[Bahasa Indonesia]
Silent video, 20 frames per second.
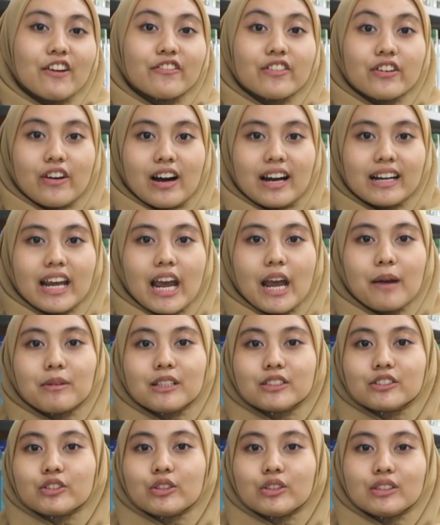everyone
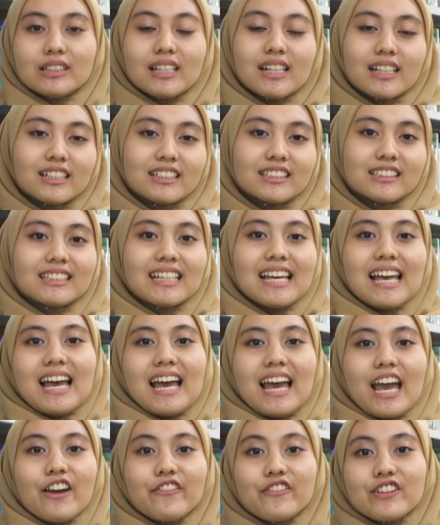able to learn
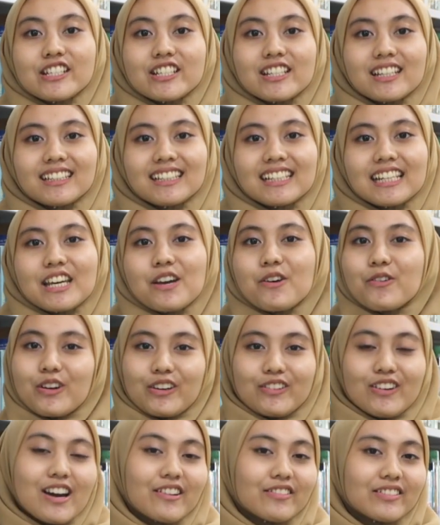efficiently
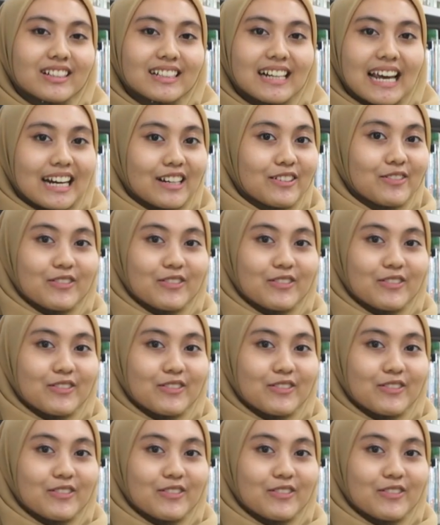wherever and